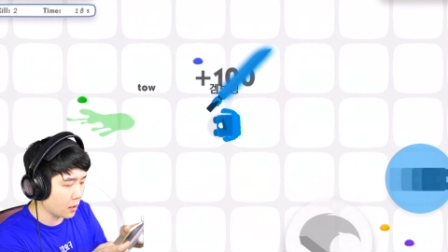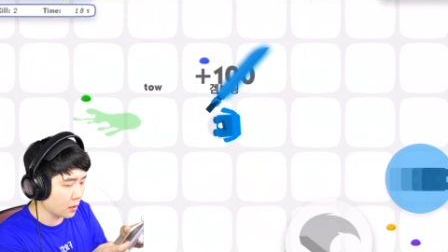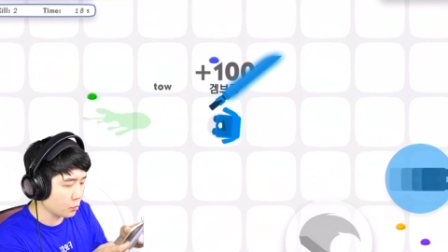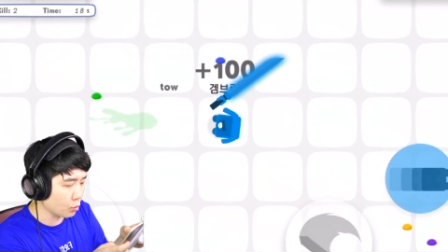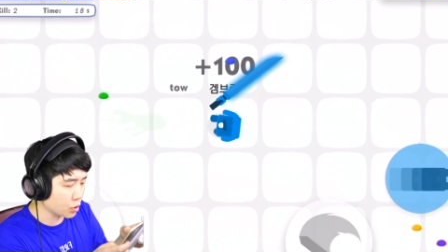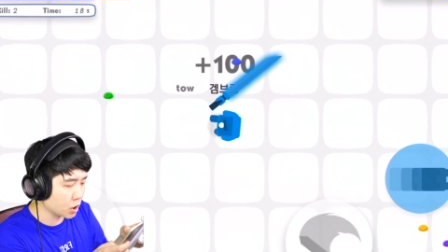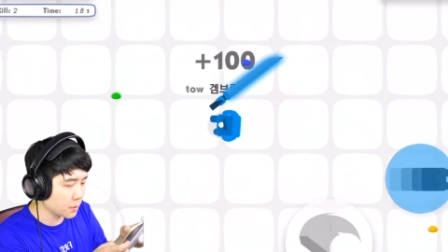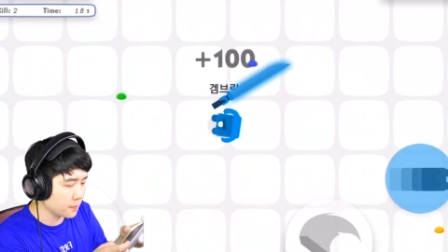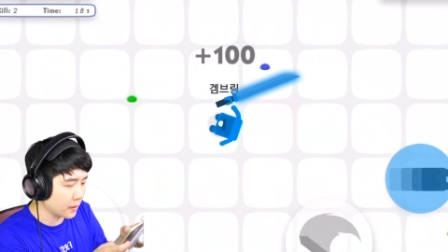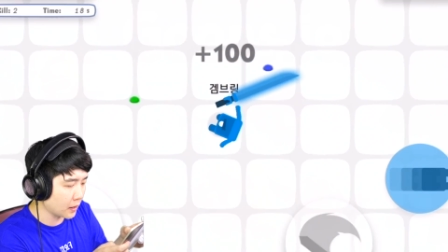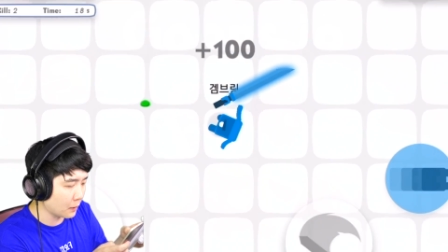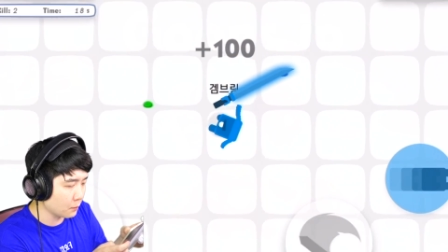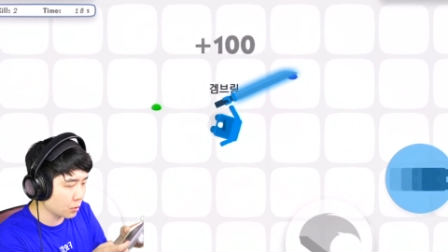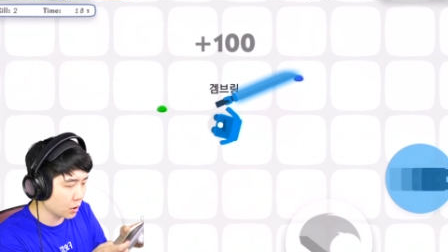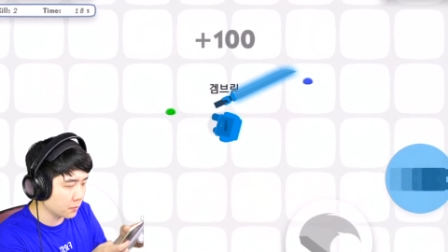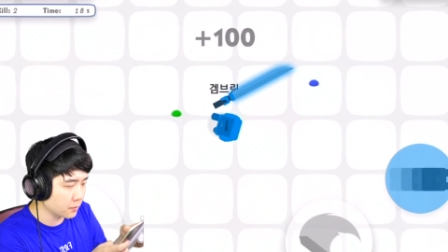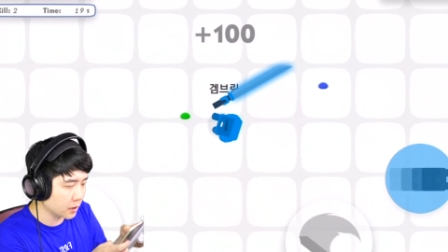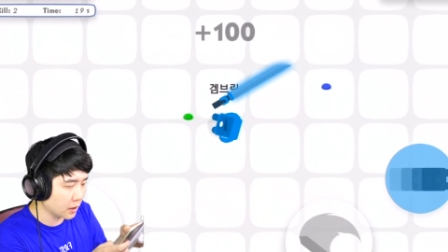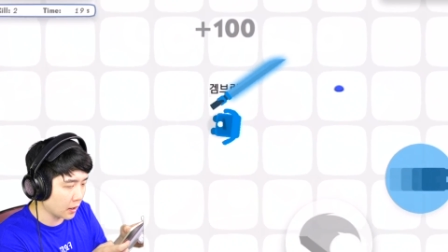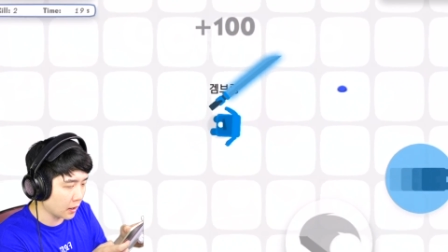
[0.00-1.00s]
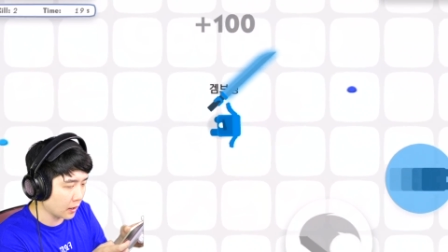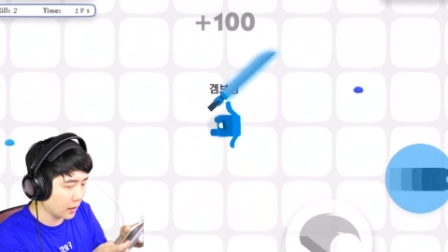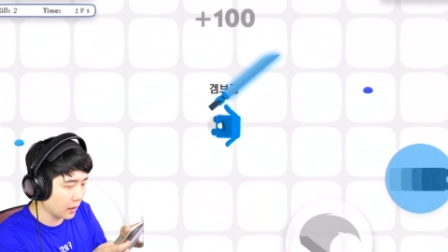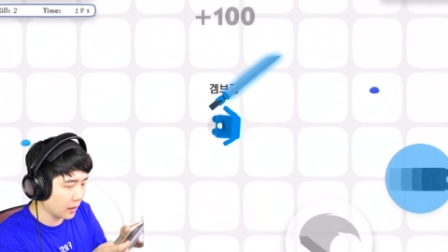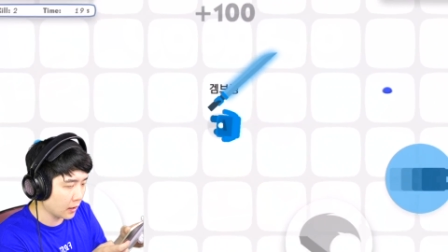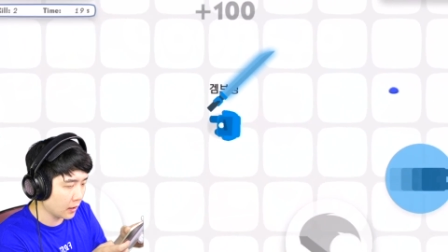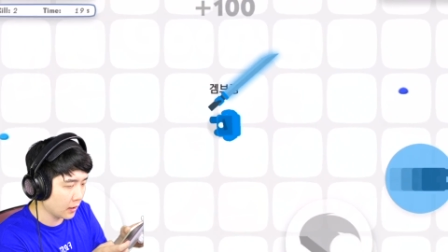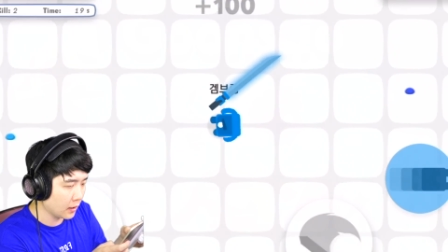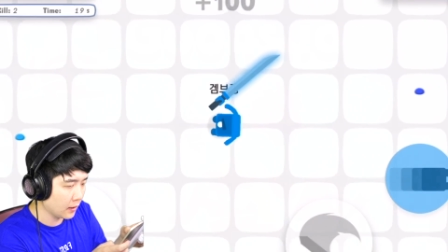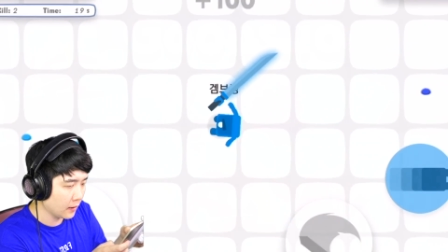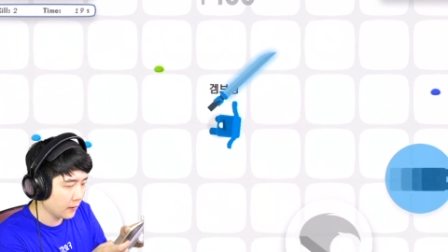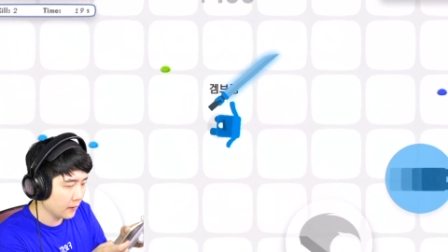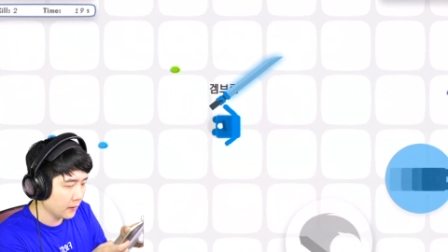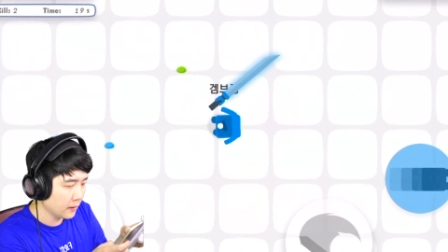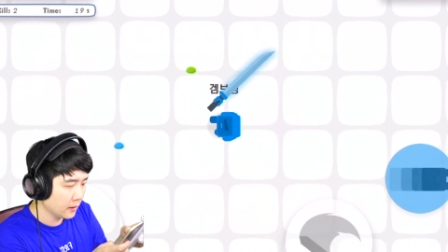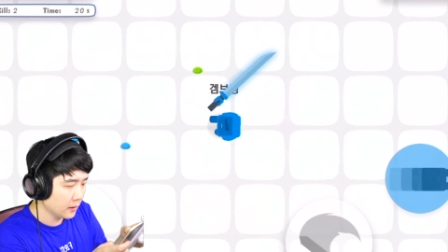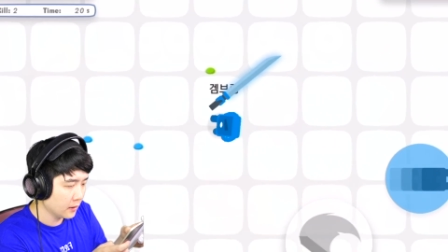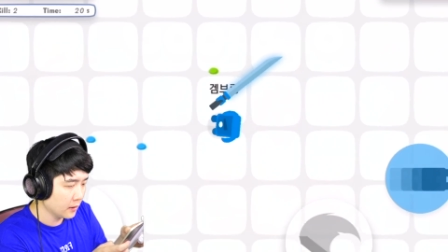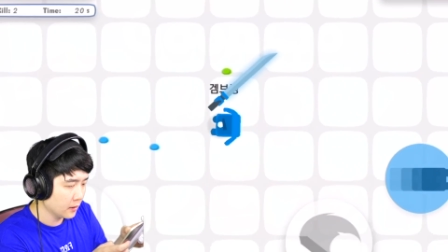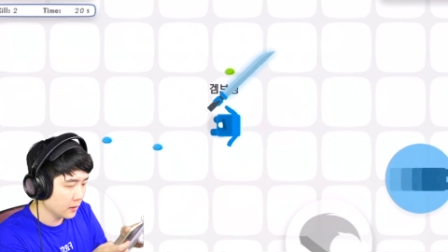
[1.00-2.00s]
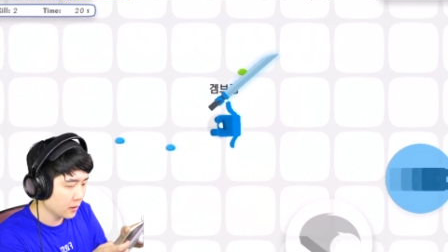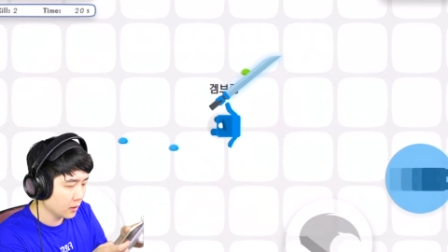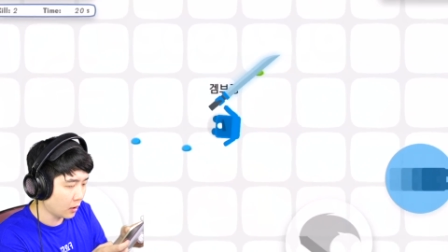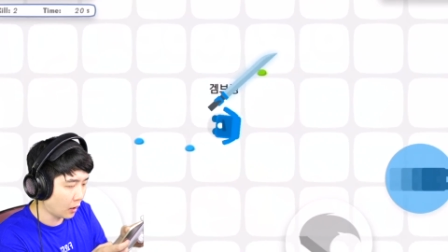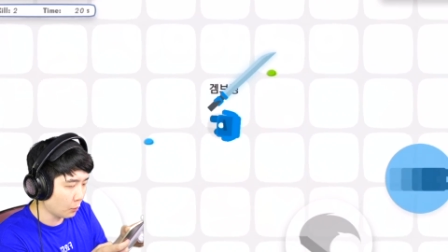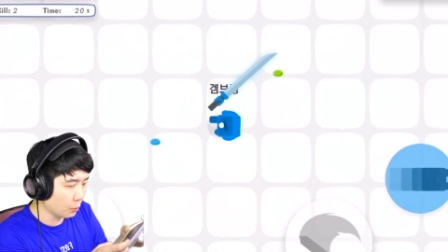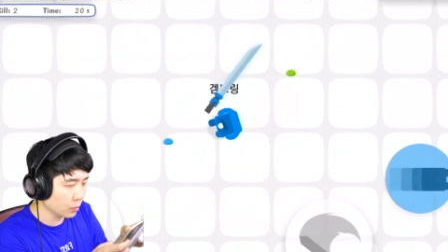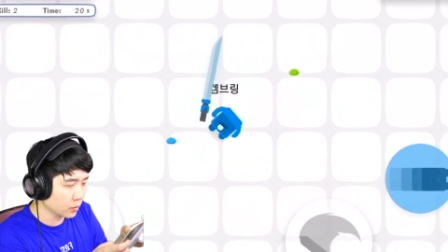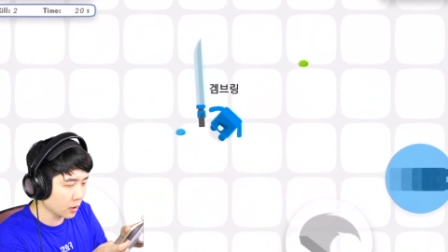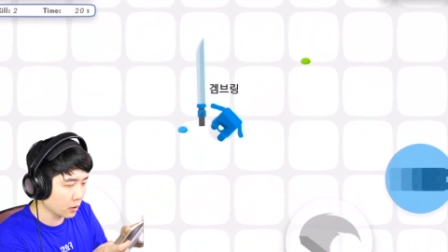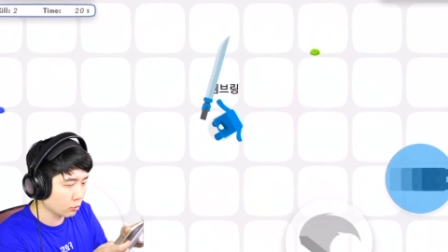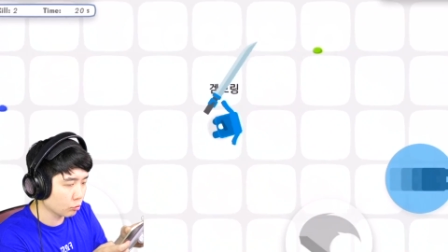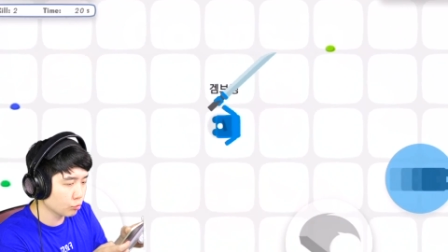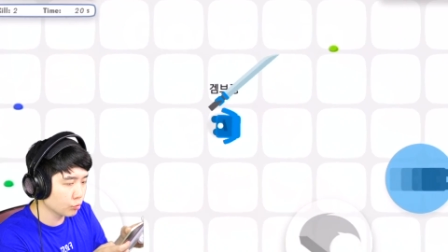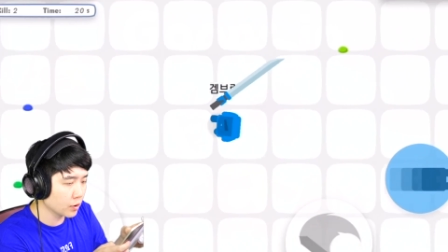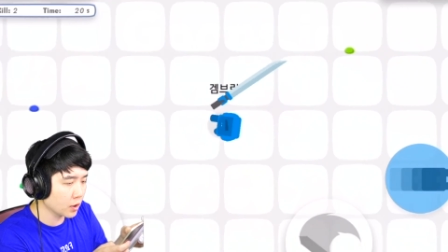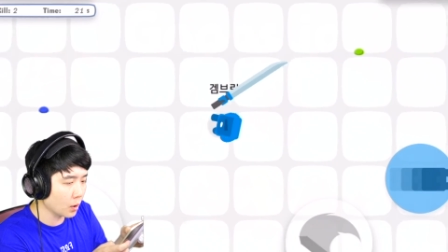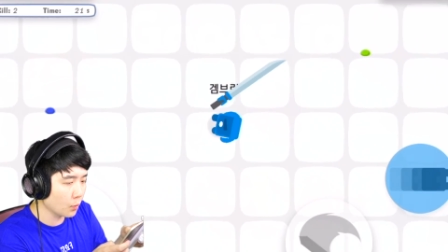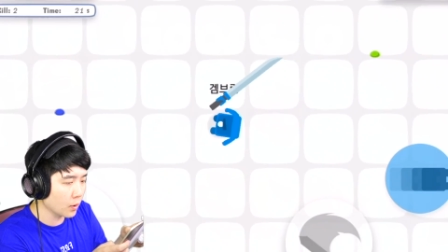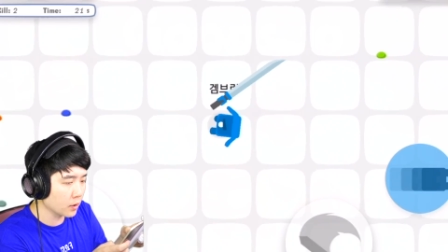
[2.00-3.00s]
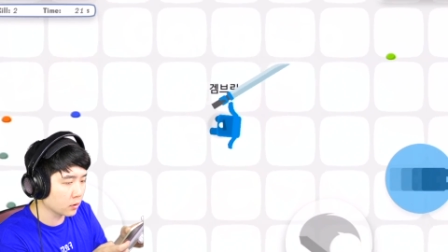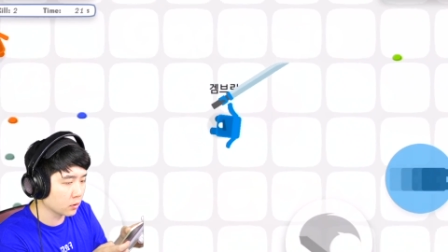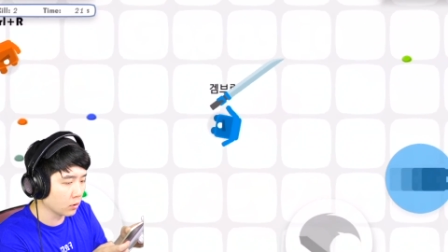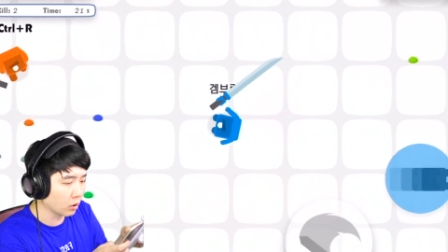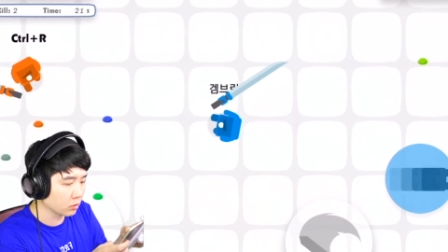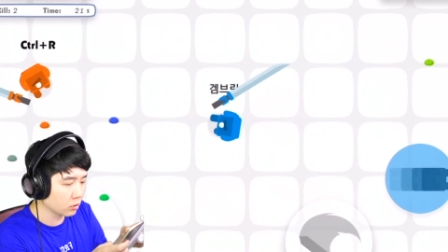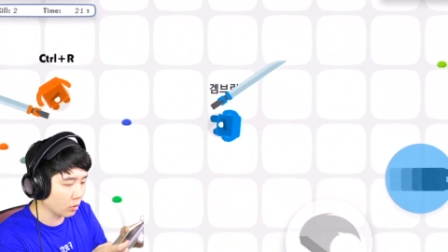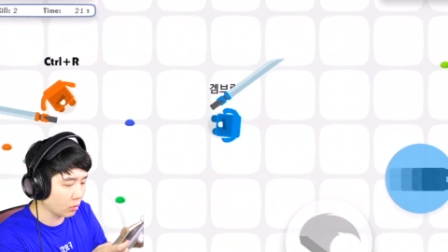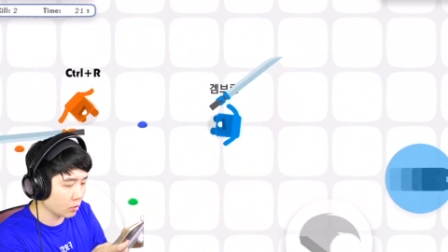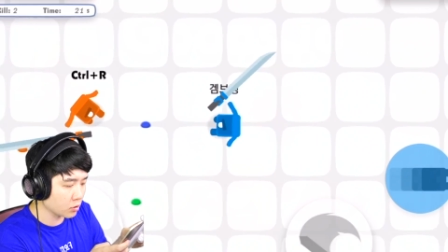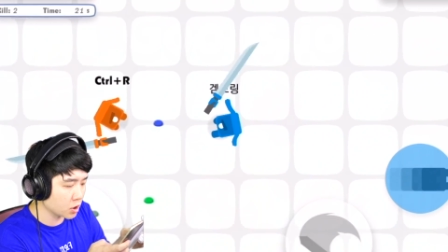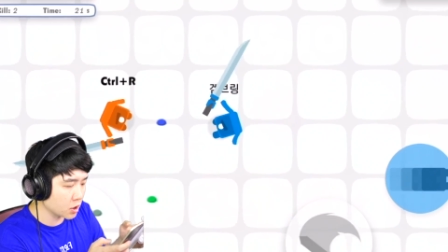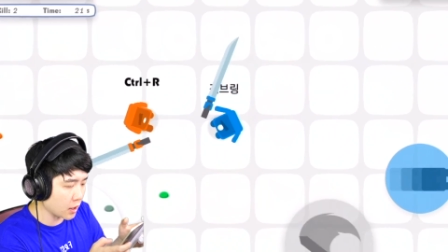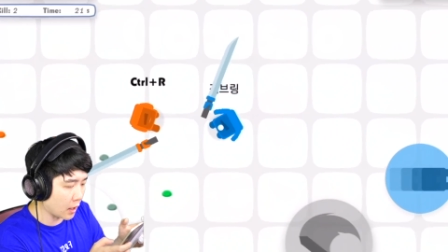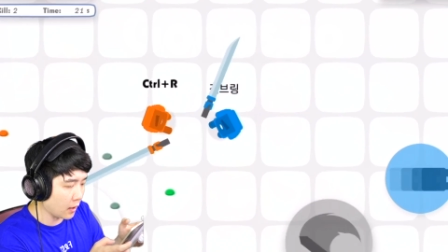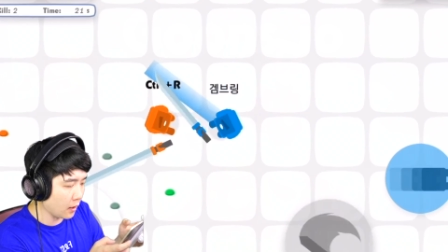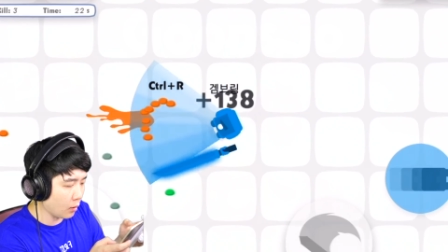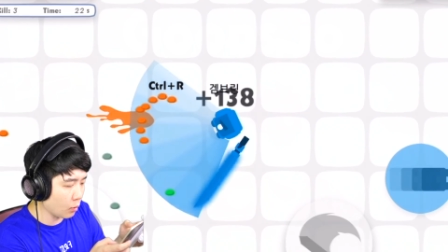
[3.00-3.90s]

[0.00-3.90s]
욕심만 안 부리면 돼. 뭐냐, 순위가 왜 더 떨어지냐?